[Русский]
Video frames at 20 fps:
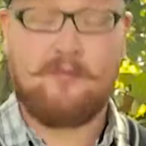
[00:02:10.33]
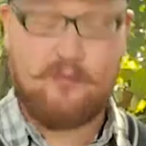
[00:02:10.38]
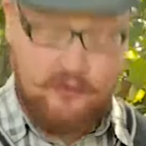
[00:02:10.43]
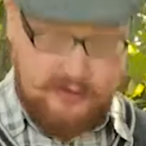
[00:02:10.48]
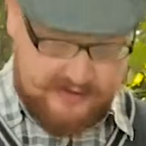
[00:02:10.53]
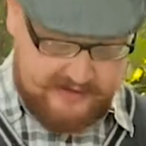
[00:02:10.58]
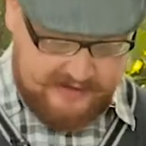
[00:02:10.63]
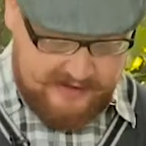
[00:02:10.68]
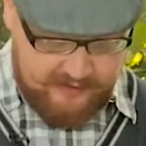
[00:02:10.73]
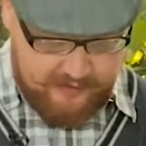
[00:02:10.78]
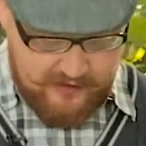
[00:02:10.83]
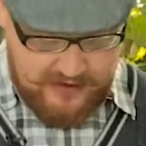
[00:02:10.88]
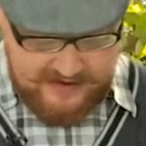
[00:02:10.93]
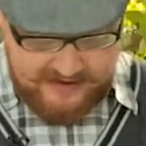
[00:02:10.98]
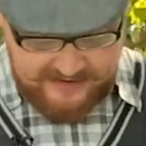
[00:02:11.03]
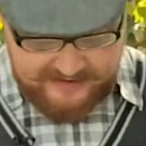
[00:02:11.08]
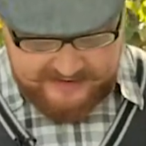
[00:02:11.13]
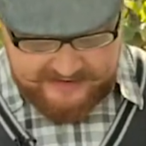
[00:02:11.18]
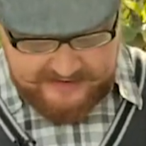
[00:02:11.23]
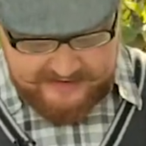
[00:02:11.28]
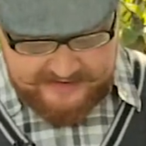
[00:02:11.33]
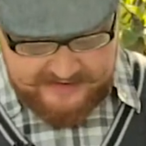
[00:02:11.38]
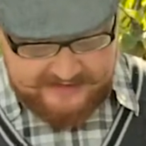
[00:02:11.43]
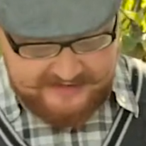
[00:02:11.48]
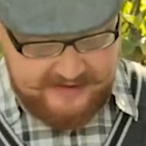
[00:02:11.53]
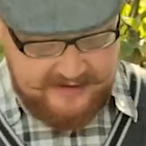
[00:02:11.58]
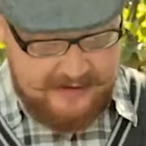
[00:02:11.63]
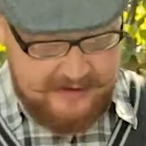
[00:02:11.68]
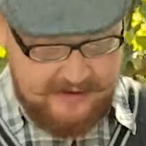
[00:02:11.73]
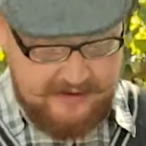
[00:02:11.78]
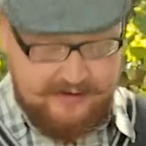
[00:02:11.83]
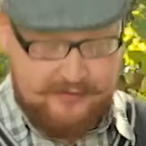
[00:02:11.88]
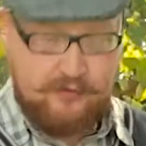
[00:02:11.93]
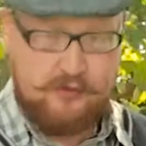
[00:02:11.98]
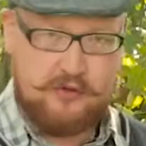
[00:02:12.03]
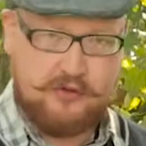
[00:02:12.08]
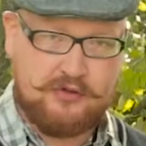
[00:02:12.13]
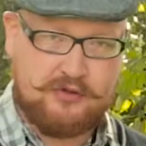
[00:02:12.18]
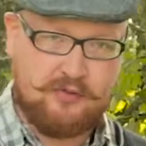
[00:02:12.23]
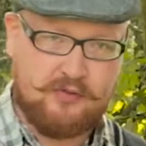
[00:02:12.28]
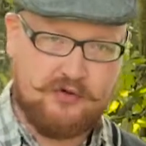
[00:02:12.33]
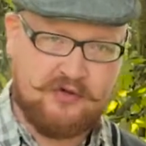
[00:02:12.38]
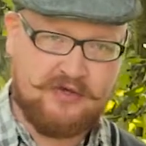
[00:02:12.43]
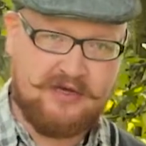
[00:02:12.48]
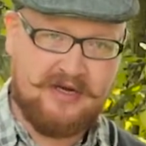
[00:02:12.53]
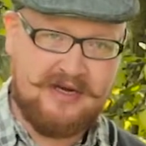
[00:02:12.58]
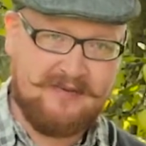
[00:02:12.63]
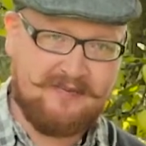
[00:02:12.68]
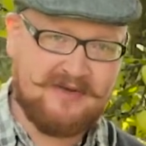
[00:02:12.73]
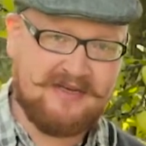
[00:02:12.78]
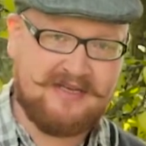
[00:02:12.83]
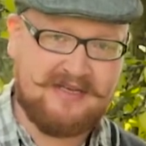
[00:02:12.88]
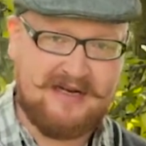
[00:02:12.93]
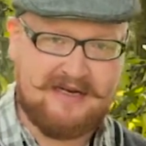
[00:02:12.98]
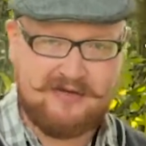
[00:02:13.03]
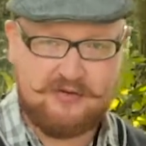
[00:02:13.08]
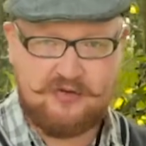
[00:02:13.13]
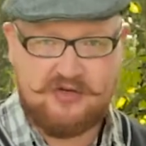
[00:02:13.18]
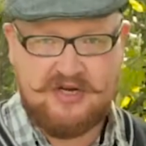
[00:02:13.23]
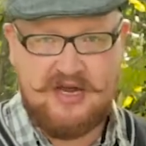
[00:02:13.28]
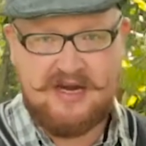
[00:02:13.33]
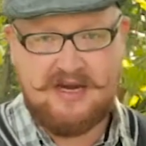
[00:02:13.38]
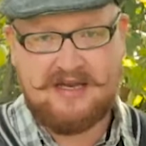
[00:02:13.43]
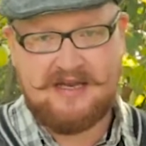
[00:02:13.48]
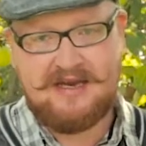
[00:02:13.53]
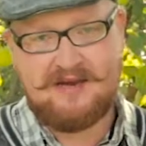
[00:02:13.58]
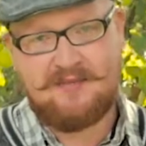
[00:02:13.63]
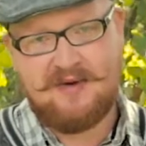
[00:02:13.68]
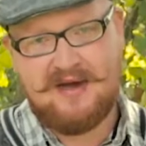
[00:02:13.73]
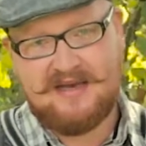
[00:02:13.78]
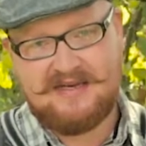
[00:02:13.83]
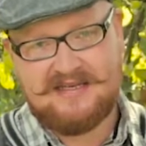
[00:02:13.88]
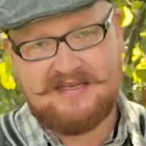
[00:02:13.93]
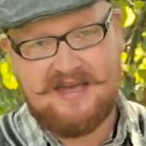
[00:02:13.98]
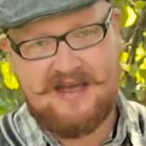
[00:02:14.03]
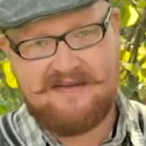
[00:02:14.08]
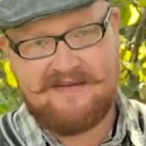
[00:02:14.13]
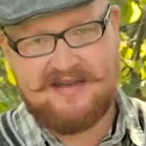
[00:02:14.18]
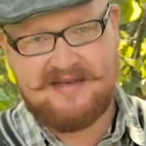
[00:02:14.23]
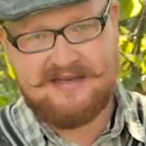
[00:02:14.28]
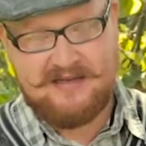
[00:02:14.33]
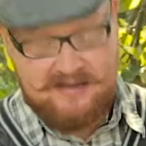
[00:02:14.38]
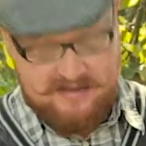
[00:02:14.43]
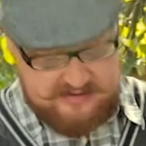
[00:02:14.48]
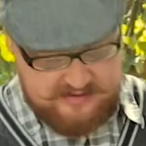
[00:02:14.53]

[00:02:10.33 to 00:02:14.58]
После того, как это сделано, курицу можно либо сразу жарить, либо оставить